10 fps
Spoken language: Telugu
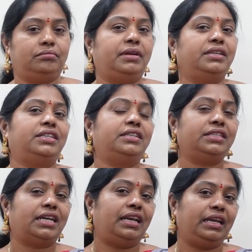బడ్జెట్
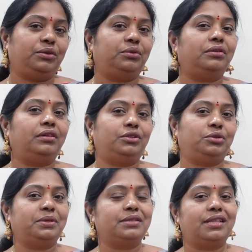చాలా ఎక్కువలో
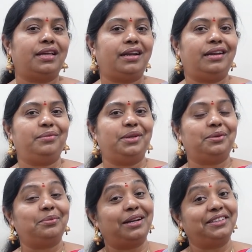చూపిస్తున్నారంటే
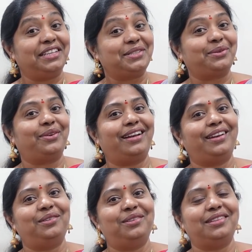మీరు మాకు
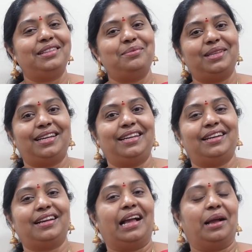తీసుకోవాలని ఉంటుంది మీ
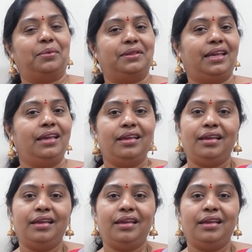దగ్గర కాకపోతే